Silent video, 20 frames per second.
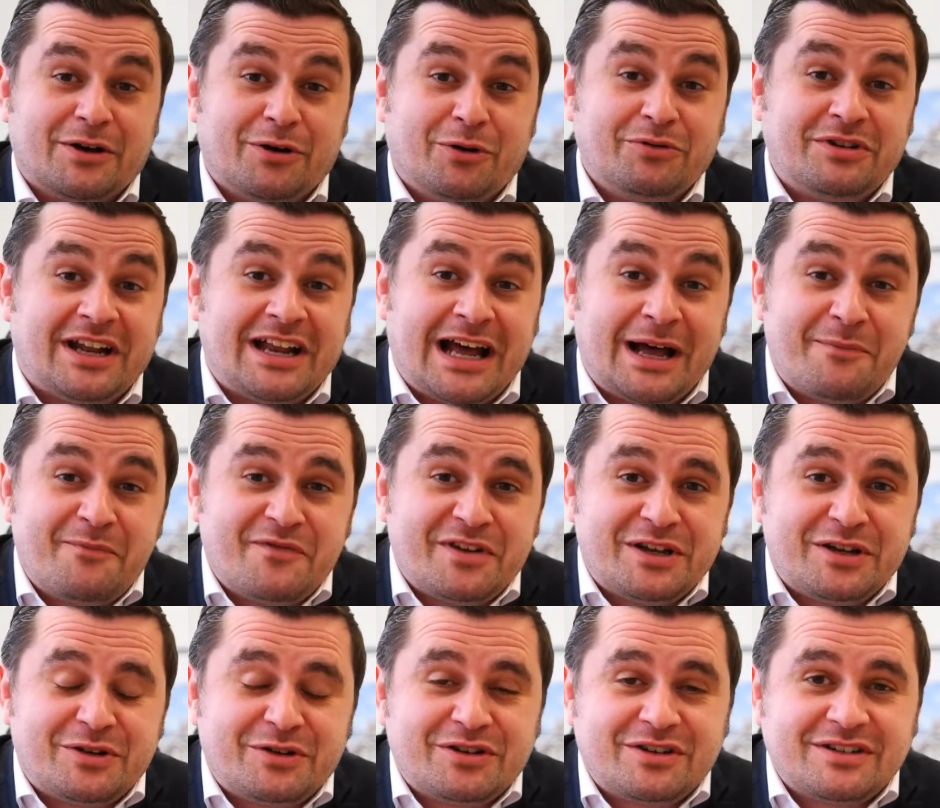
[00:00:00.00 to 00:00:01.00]
Und dann haben wir
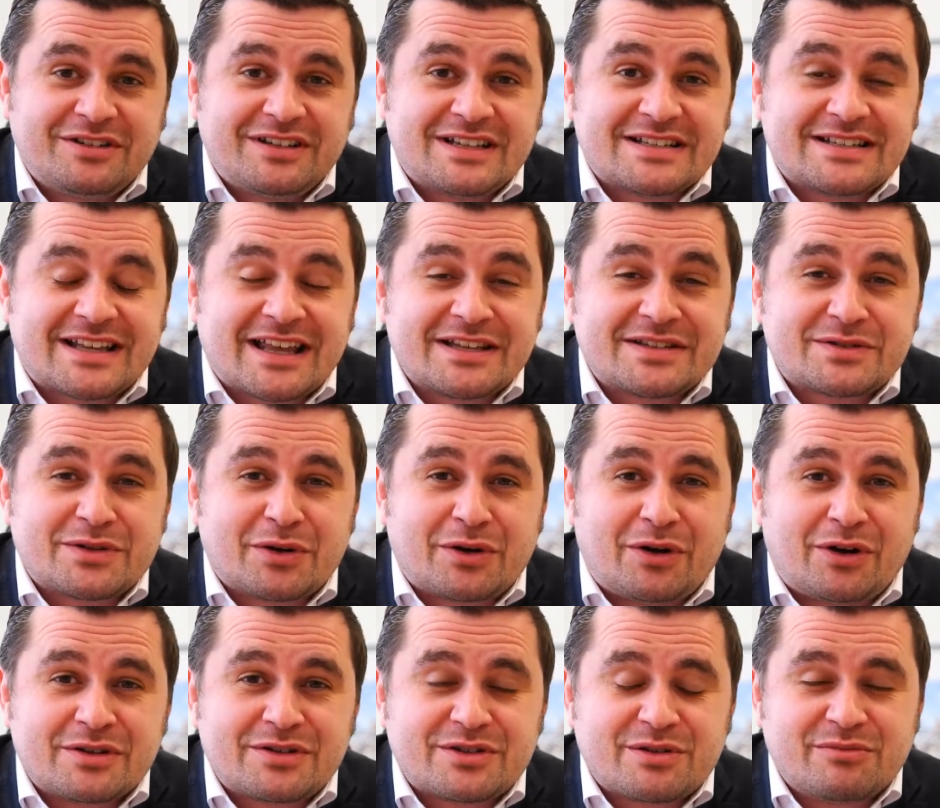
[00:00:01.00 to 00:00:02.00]
noch das
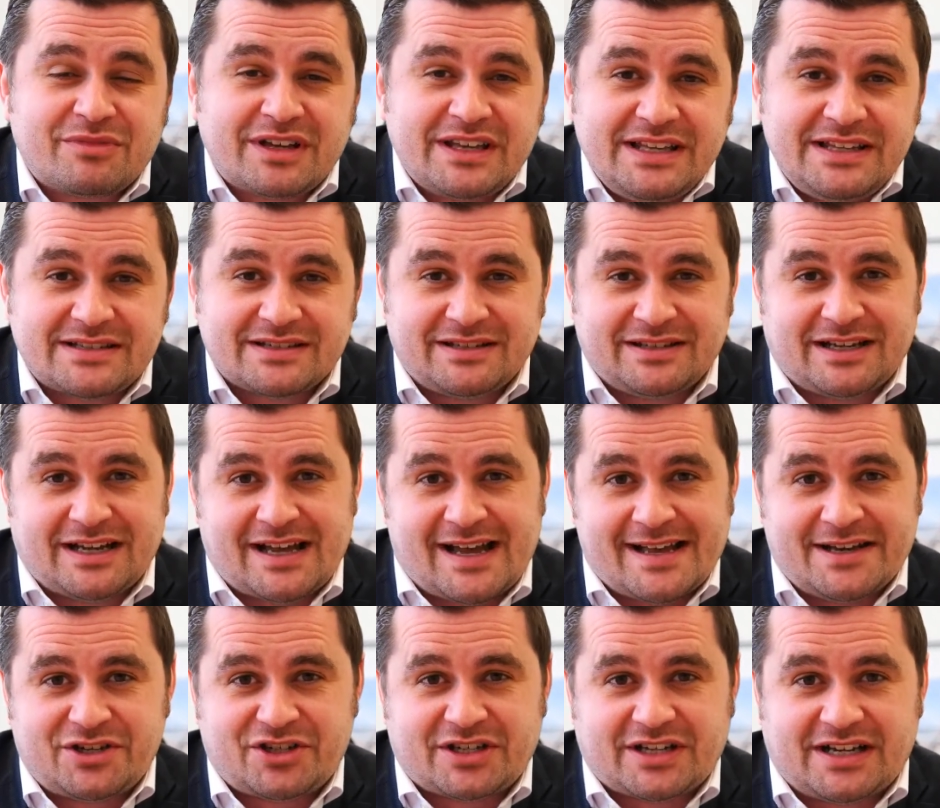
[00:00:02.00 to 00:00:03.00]
Restaurant zum Riesen in der
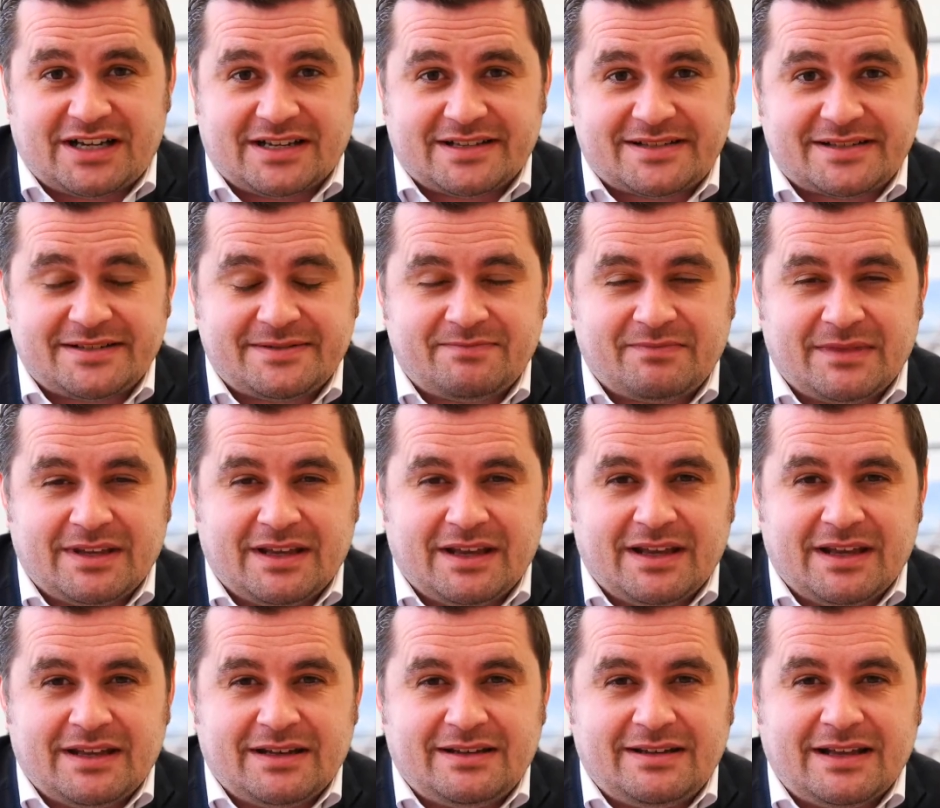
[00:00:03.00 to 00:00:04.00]
Rheinstraße,
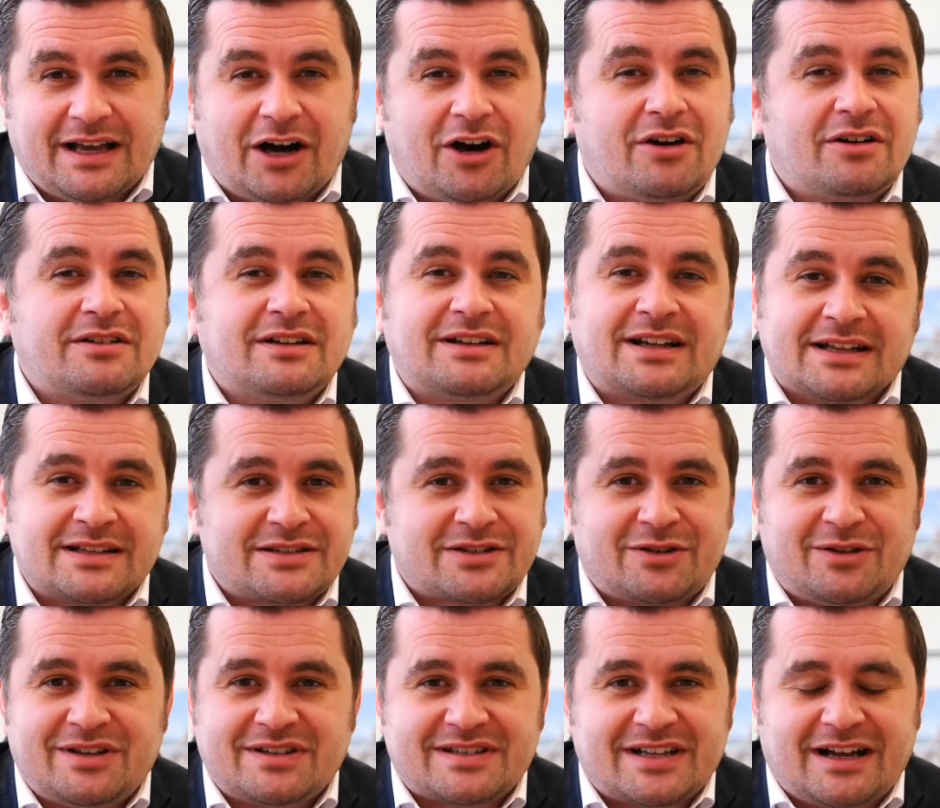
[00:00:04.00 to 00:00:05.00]
die auch eine ganz
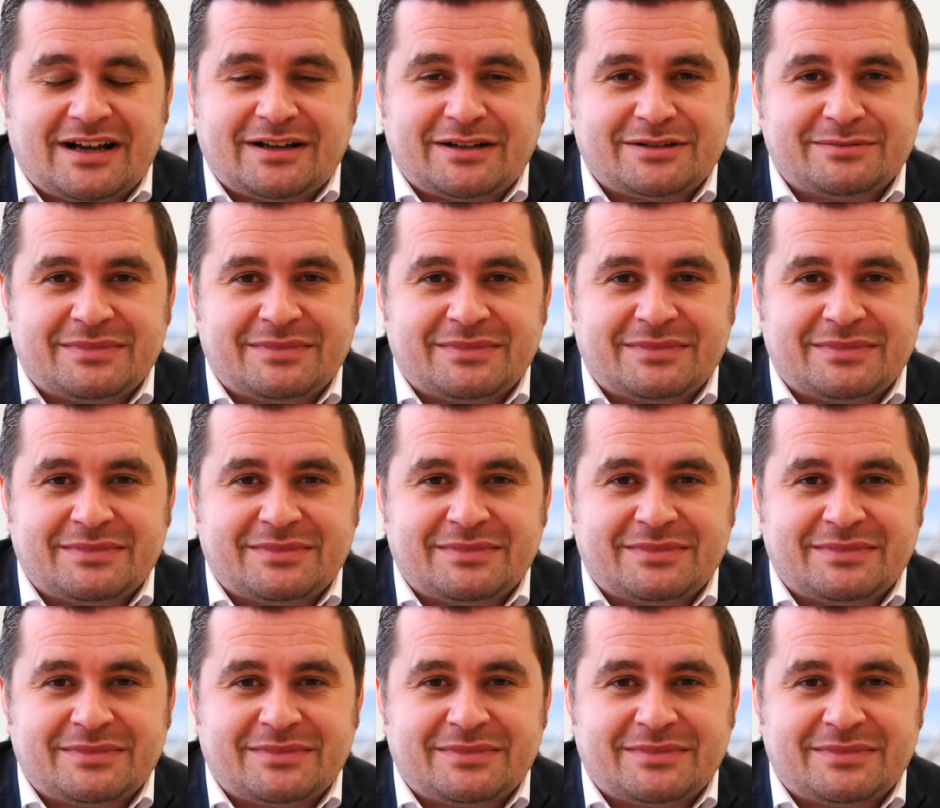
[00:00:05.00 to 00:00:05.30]
tolle Sache